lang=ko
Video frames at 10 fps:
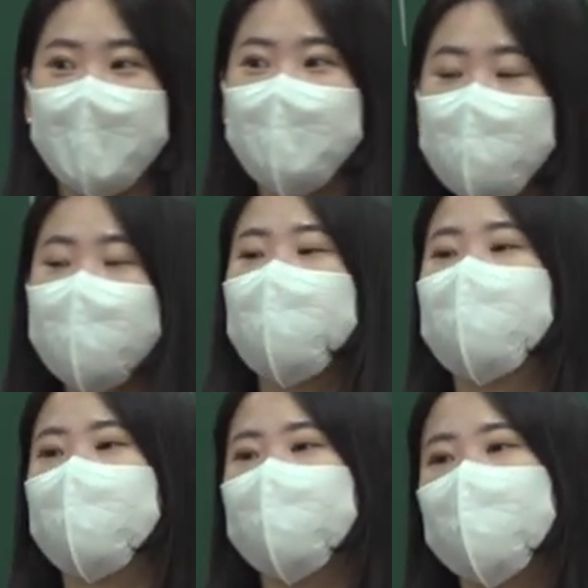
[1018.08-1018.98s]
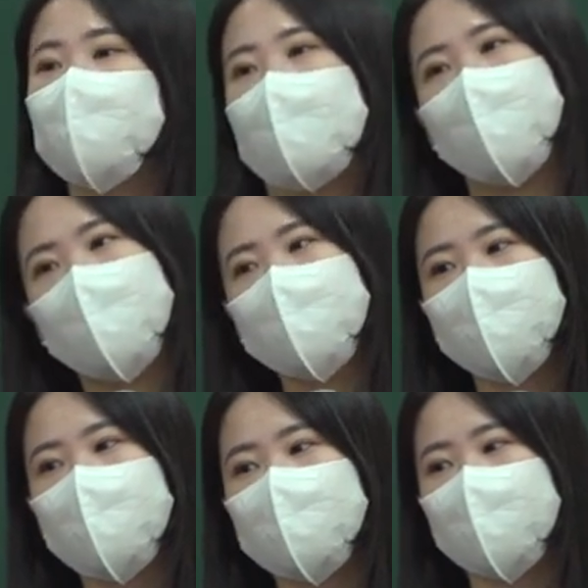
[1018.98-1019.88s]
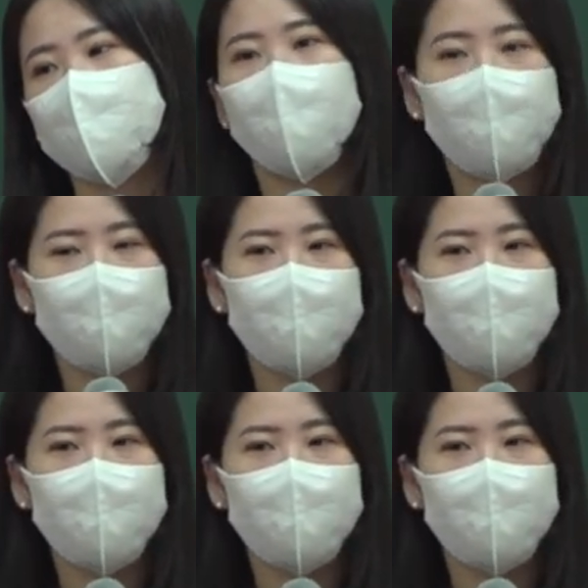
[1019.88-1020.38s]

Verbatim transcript: 근데 요셉은 감옥 그 속에서 왜